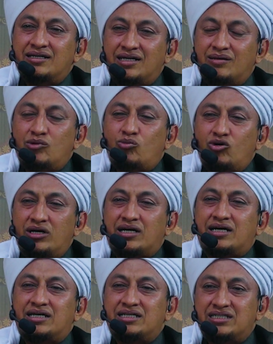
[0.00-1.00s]
dan
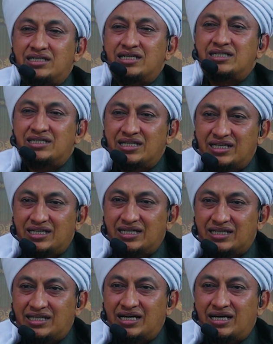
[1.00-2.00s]
memuliakan istri-istri
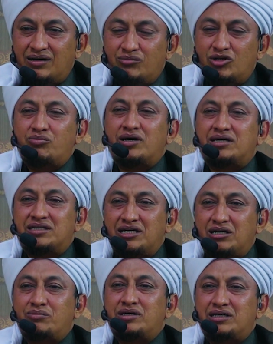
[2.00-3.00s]
kita
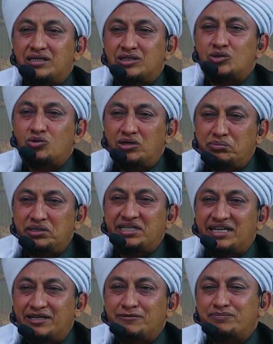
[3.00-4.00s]
berbakti kepada
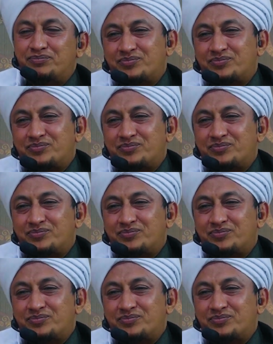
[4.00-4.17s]
suaminya.